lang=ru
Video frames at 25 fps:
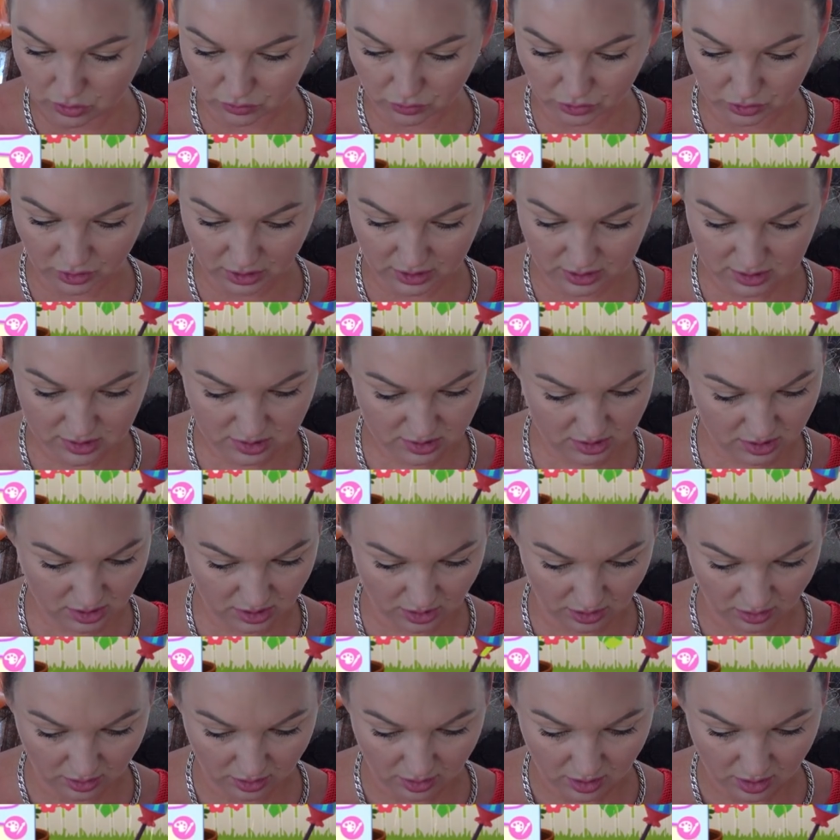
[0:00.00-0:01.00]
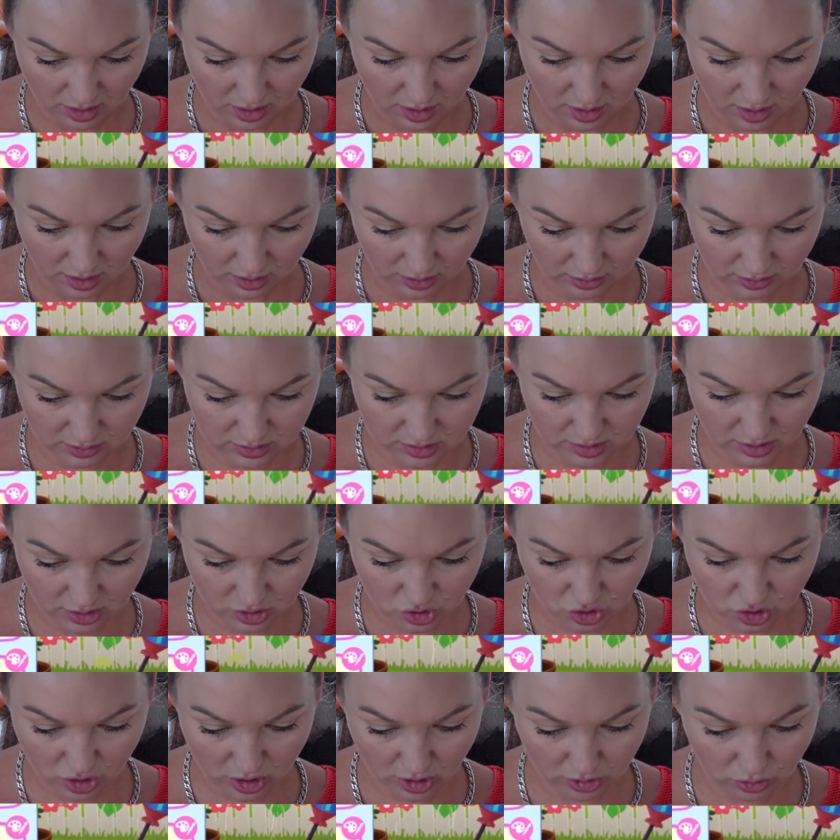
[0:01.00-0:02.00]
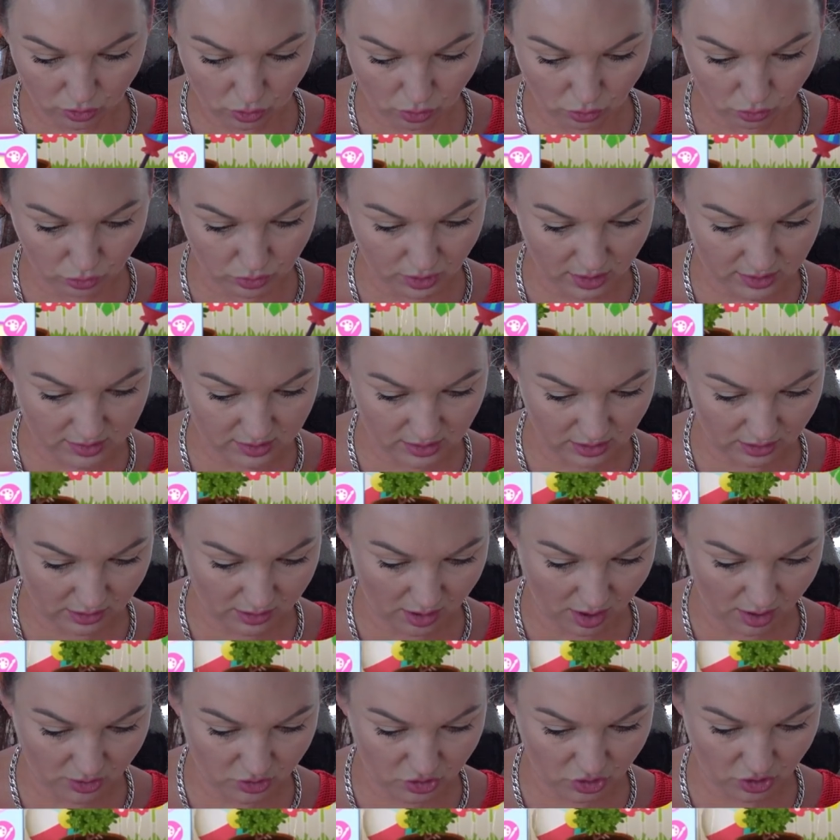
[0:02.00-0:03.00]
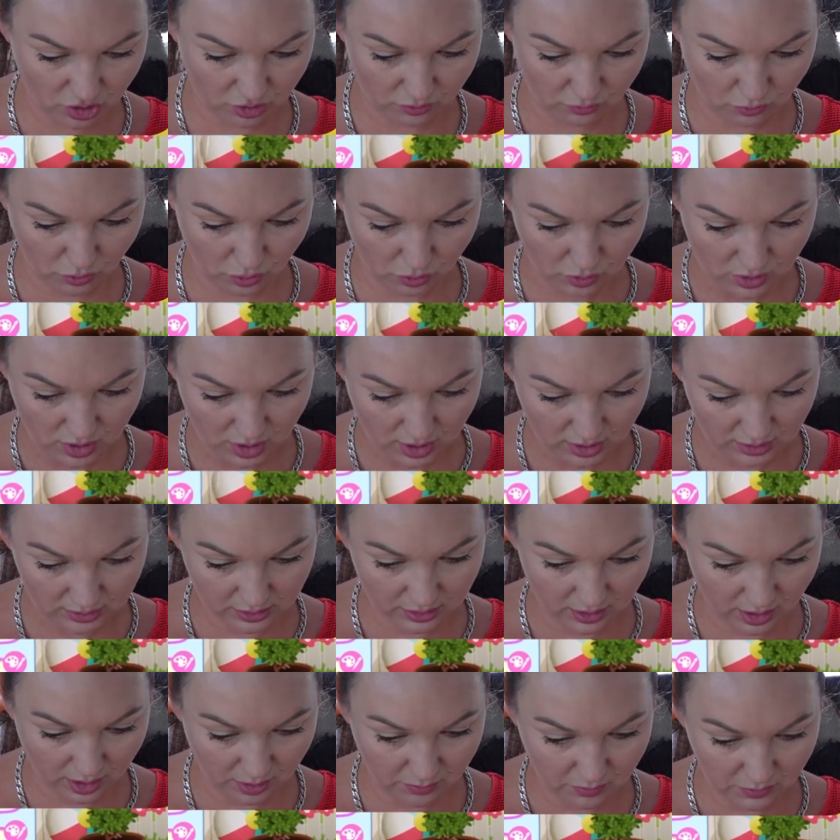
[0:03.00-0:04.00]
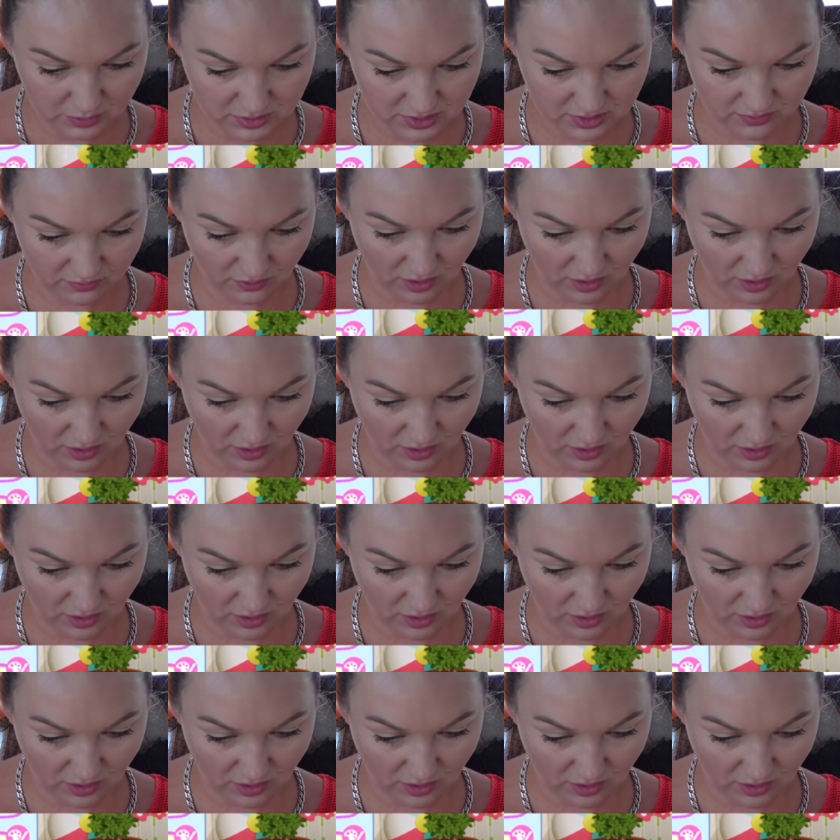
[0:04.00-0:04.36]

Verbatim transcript: его найти. Где же оно у нас и как же его нам с